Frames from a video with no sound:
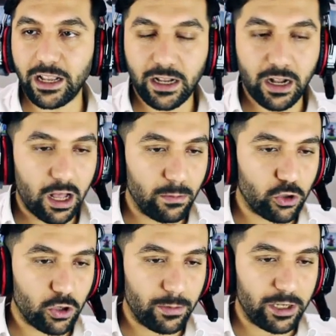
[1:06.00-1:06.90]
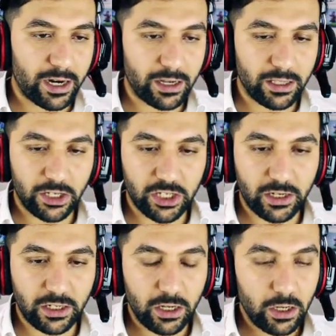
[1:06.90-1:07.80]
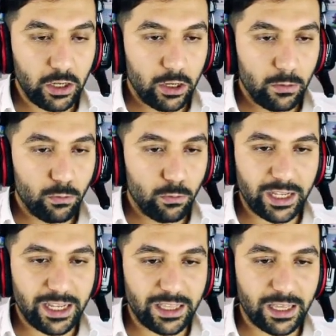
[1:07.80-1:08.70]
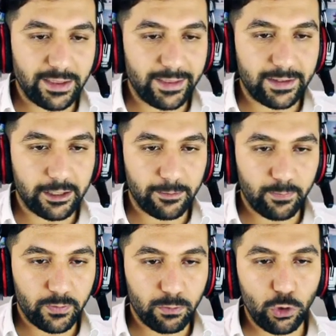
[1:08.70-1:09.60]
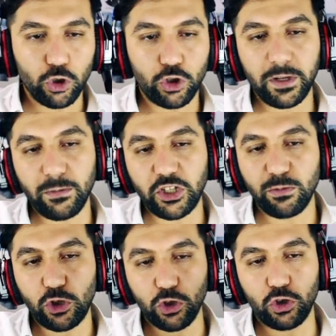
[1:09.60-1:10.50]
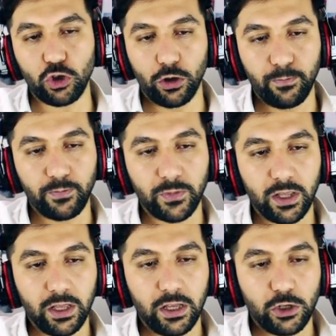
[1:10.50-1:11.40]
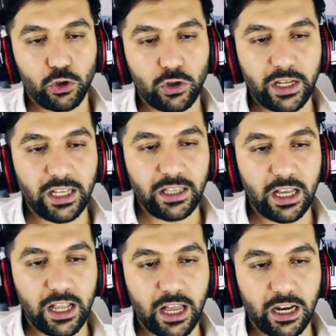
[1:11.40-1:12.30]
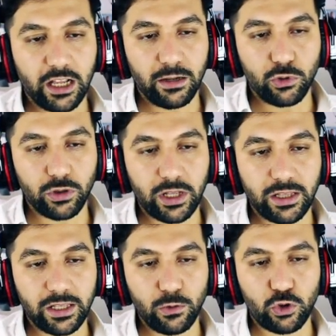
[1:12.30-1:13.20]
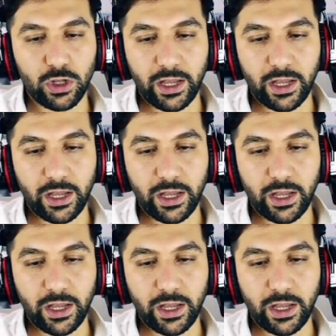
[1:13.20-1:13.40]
kalmış olabilir arkadaşlar. Buradan 7 adet büyücü benim işimi çözüyor. Şuradan 7'yi ayarlayalım. Bundan da 3 tane